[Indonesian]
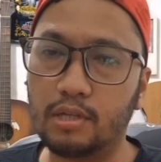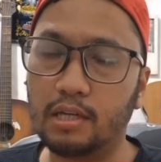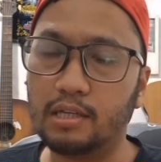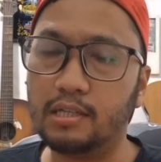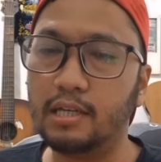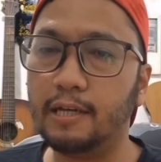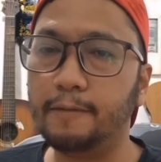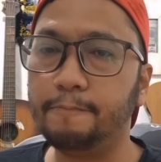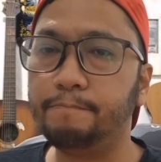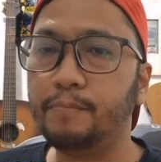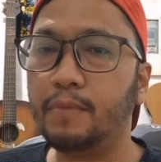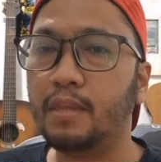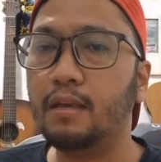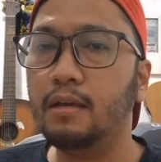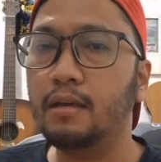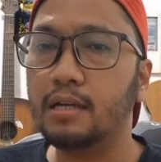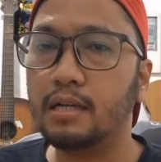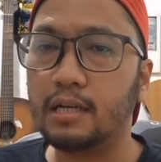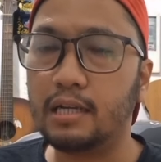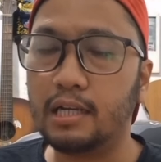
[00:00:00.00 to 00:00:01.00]
Nah dia
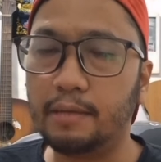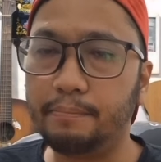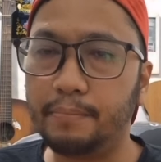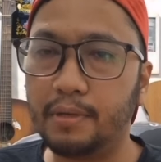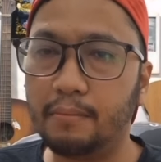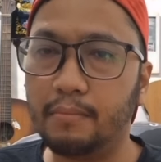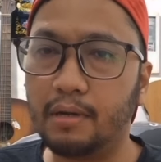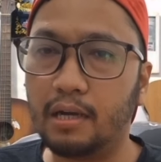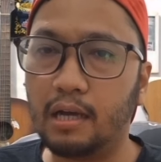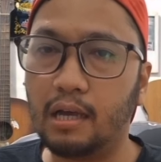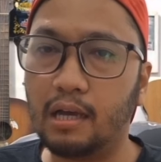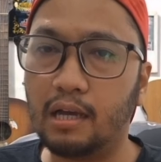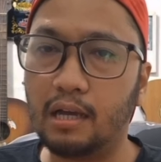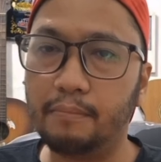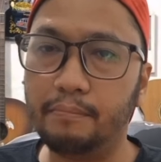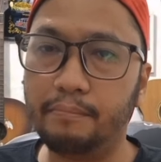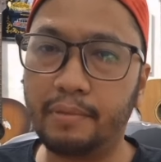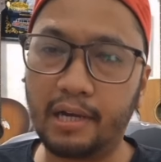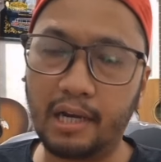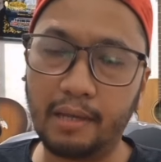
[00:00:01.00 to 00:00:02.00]
kenapa
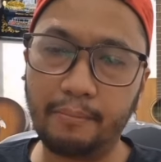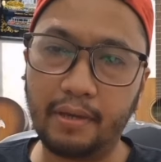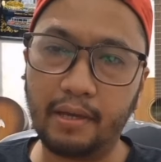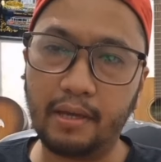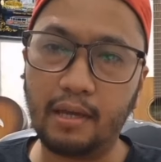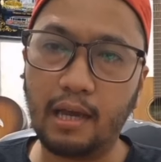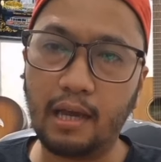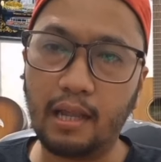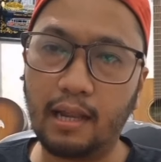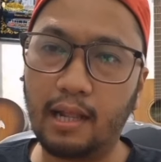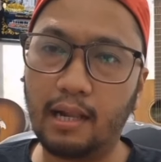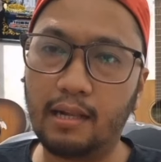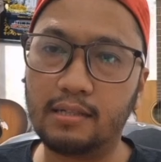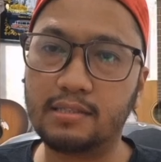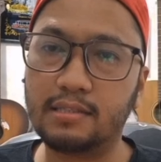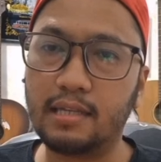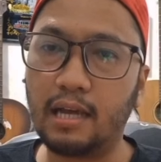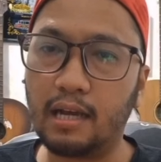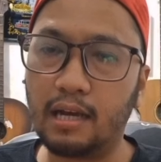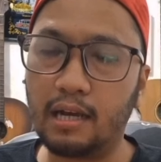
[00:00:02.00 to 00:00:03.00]
menganggap remeh hal-hal
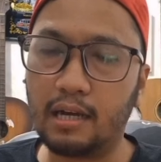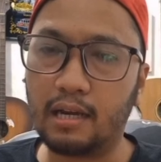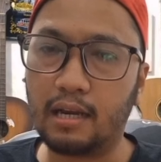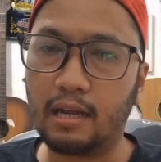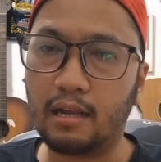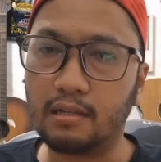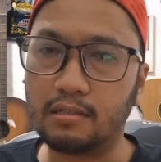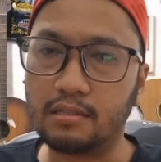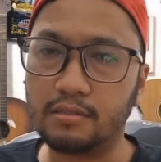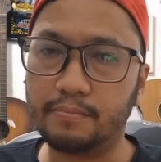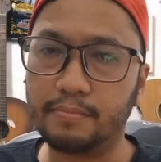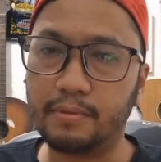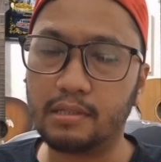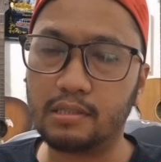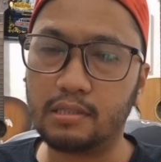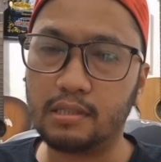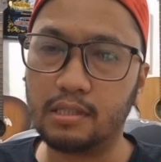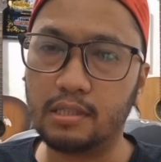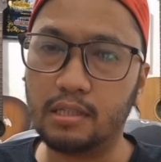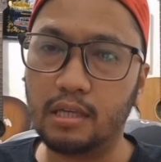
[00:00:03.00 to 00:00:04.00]
sakral
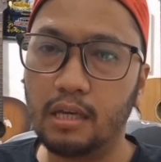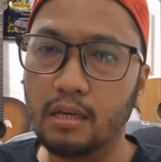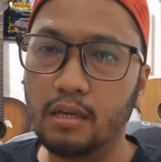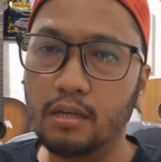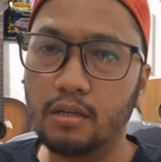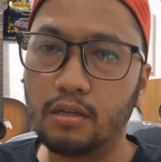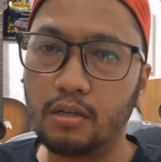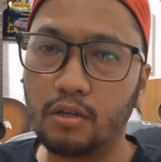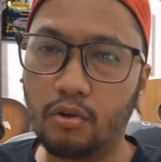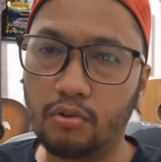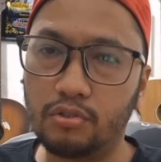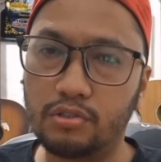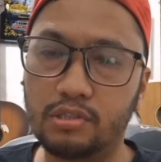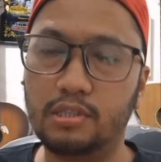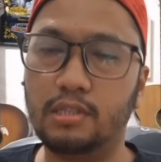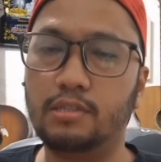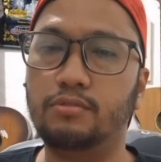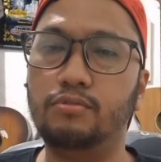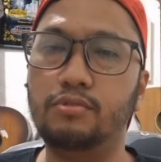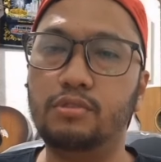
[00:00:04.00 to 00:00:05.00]
seperti
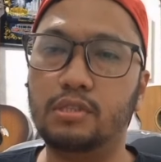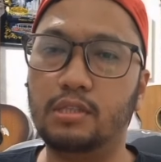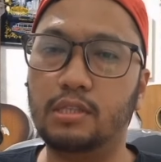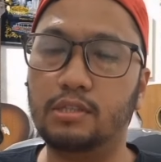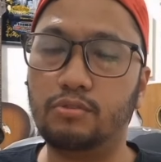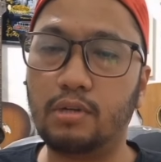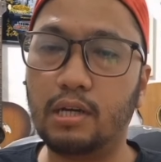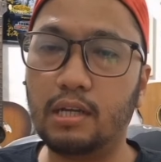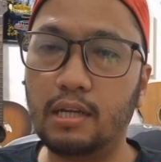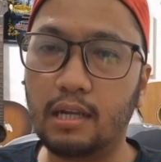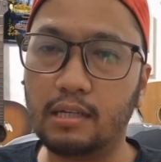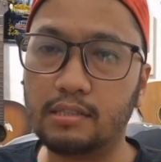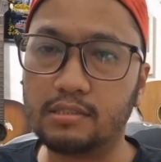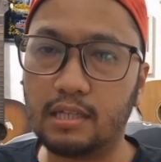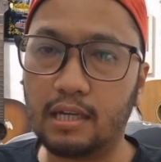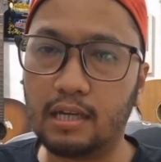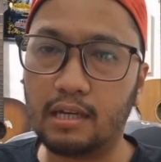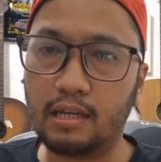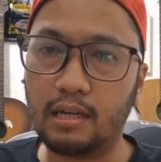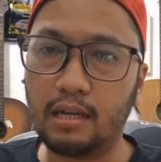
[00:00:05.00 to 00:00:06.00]
konstitusi itu kan hal
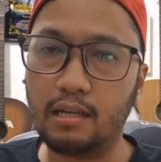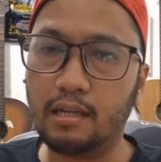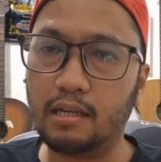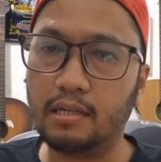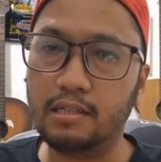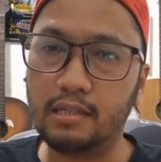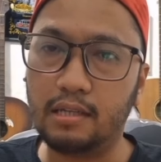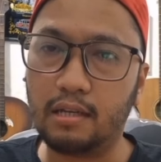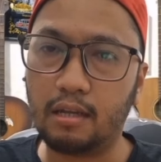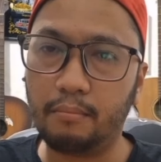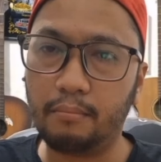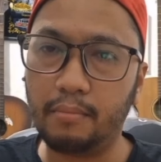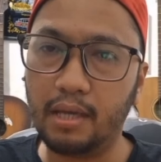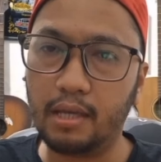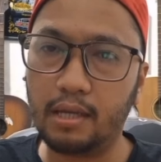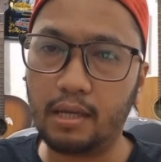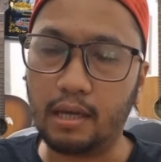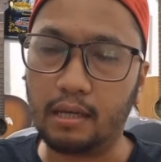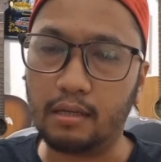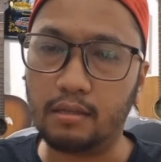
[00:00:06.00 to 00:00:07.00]
sakral yang
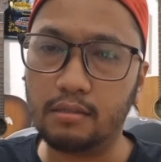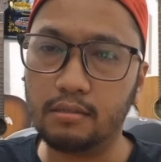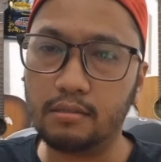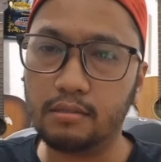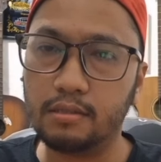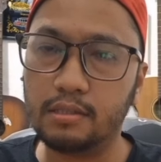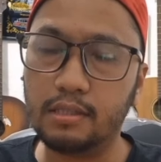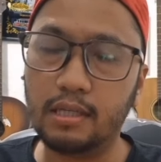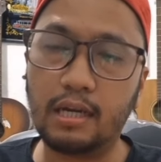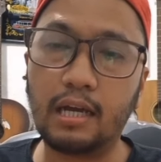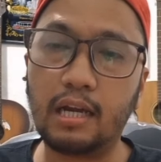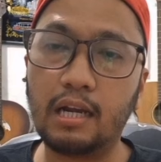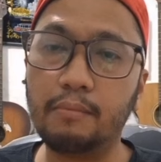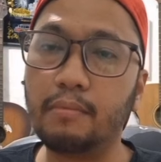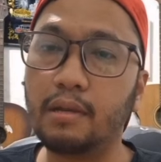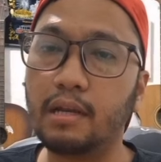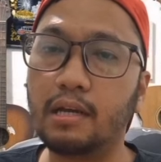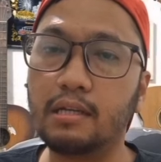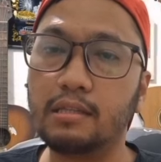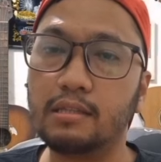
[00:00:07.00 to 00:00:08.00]
diremehkan ya
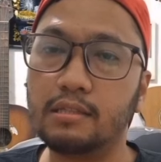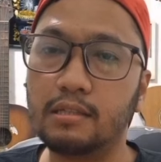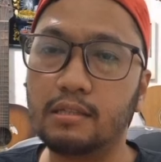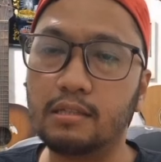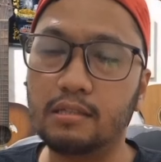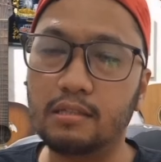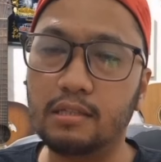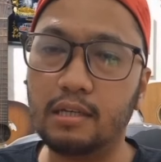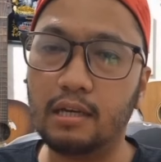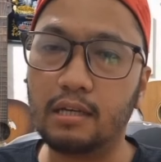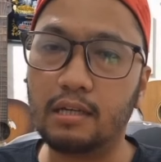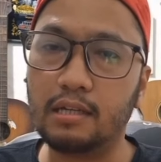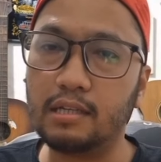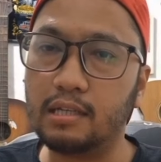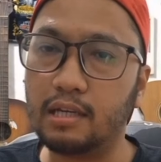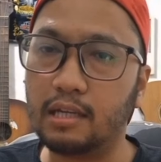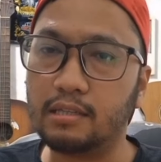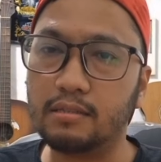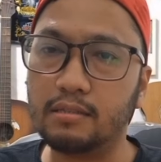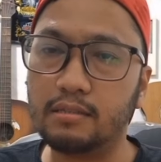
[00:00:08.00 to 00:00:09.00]
karena mereka tidak
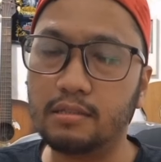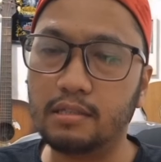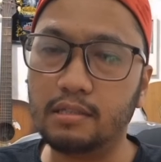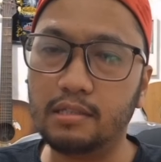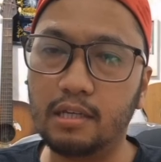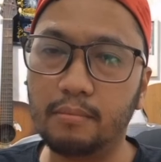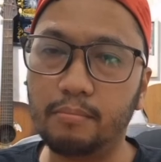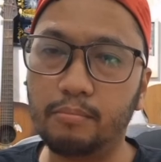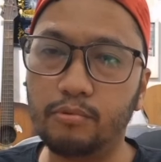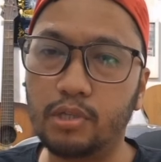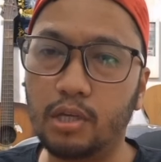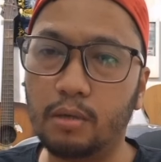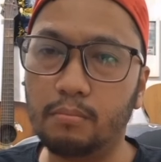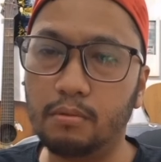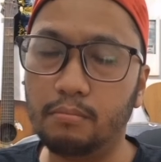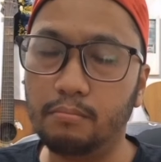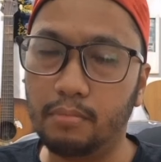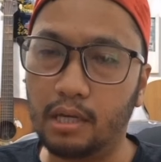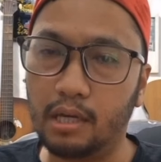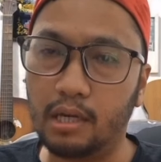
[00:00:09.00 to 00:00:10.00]
relate, tidak punya
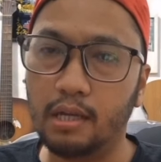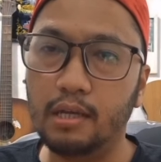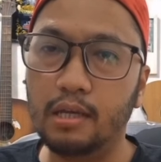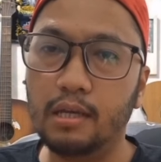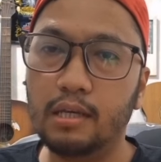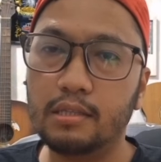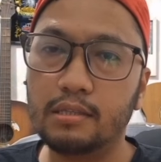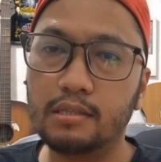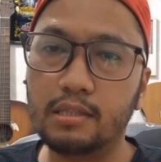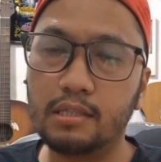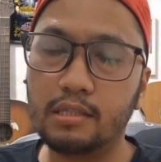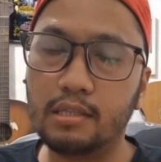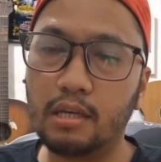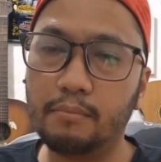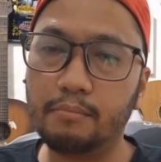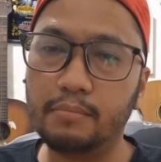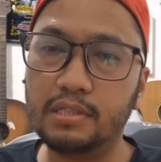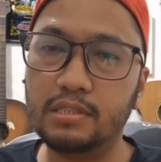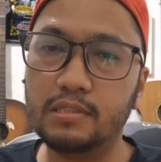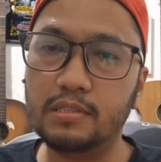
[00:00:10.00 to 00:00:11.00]
beban
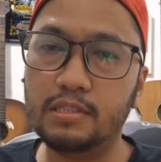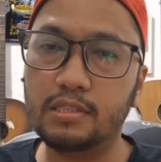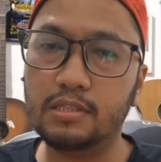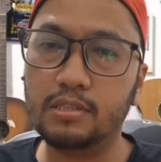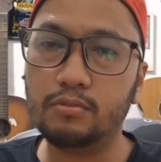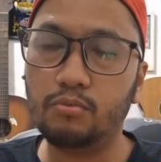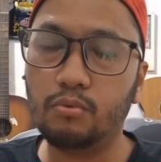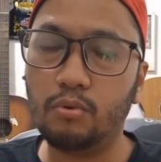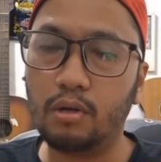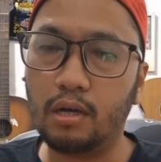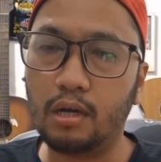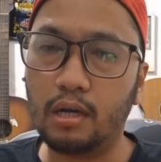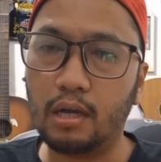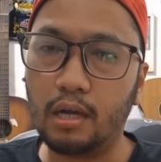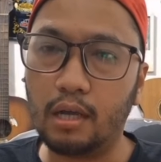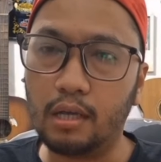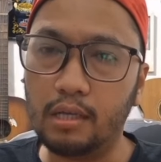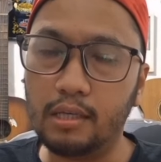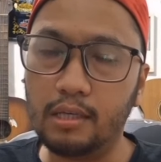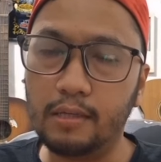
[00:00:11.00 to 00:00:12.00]
tidak
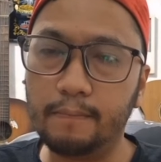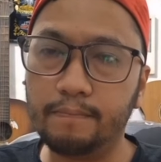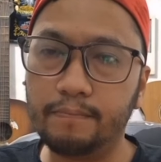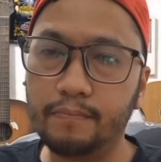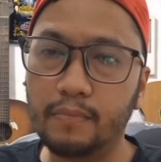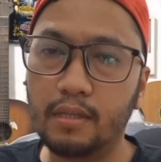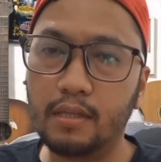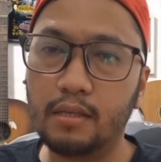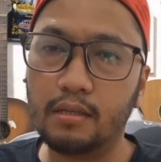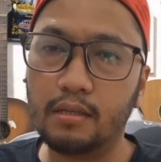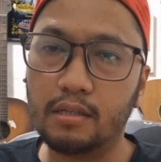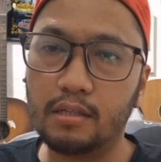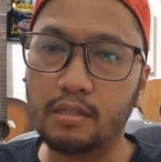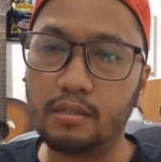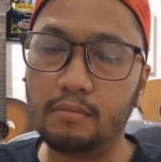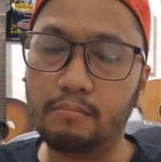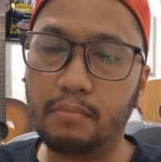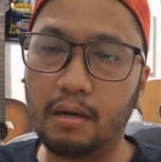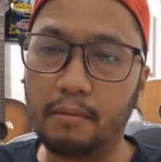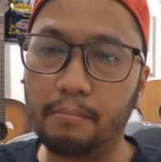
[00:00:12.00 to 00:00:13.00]
menjiwai e,
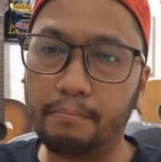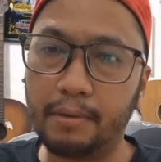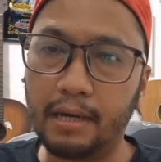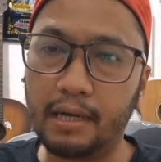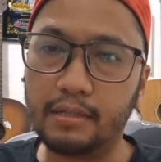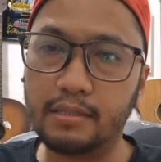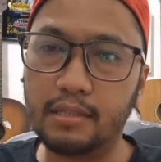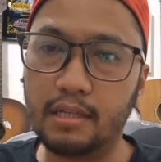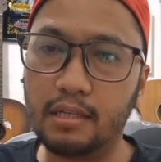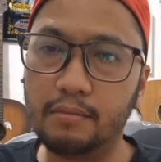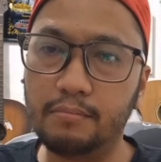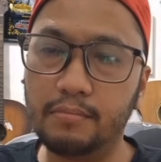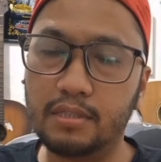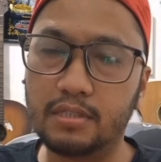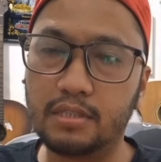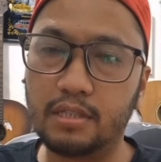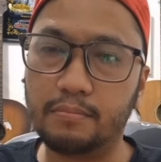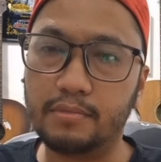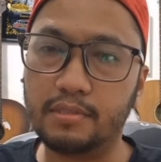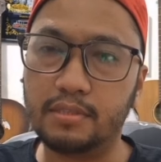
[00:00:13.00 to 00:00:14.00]
bapaknya
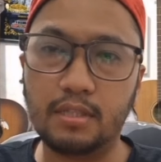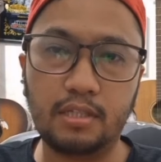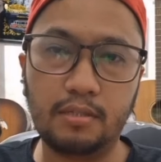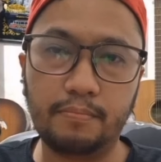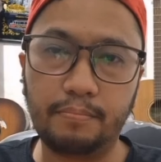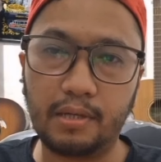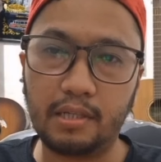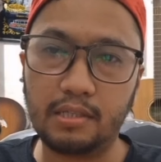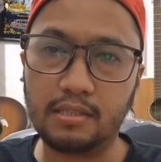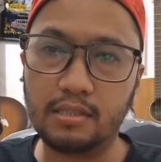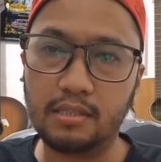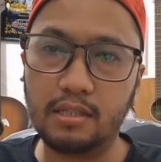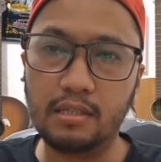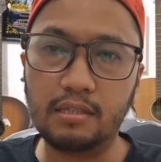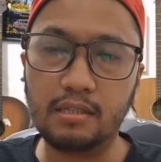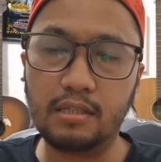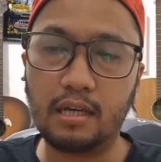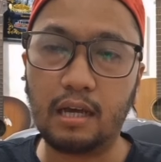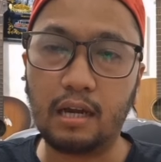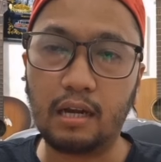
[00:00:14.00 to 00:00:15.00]
bisa menjadi
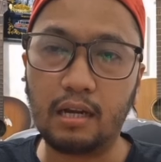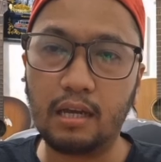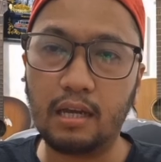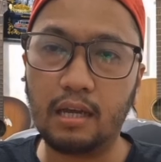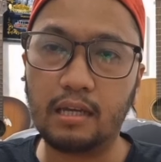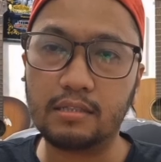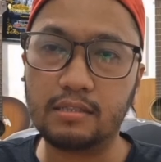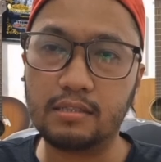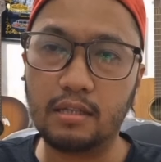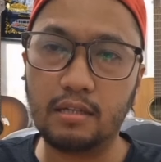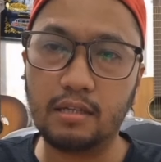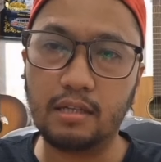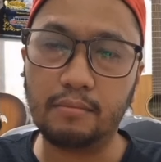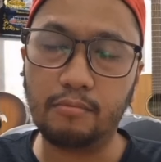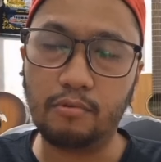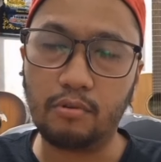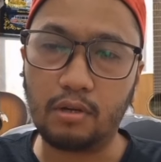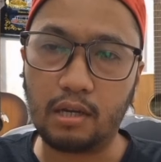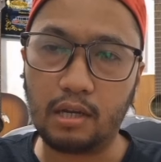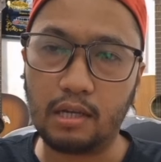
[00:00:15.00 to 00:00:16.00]
presiden karena hasil
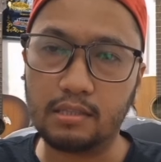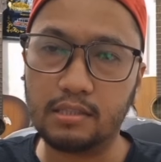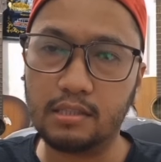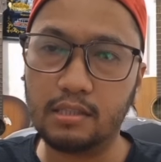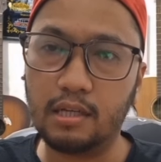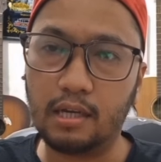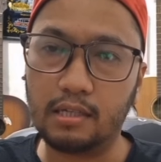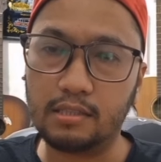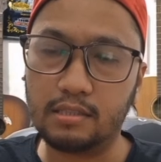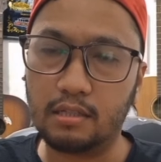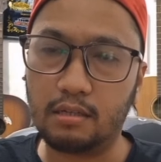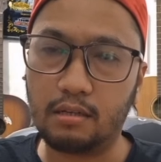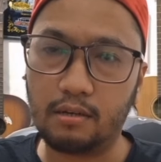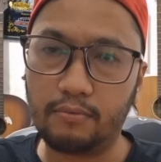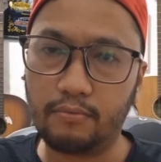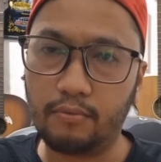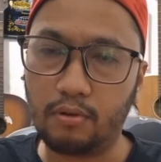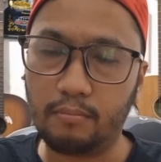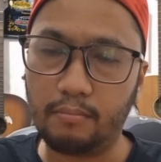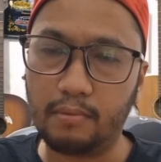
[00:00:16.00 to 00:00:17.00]
demokrasi, hasil
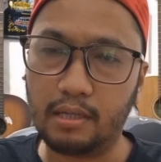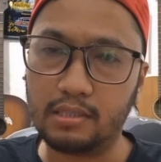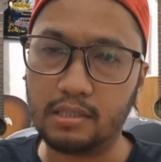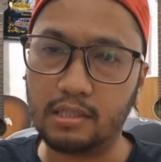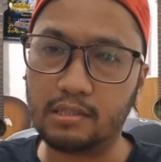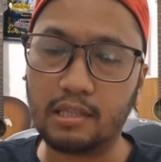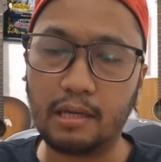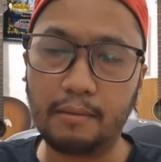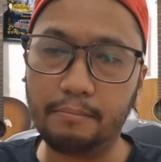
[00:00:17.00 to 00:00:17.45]
reformasi.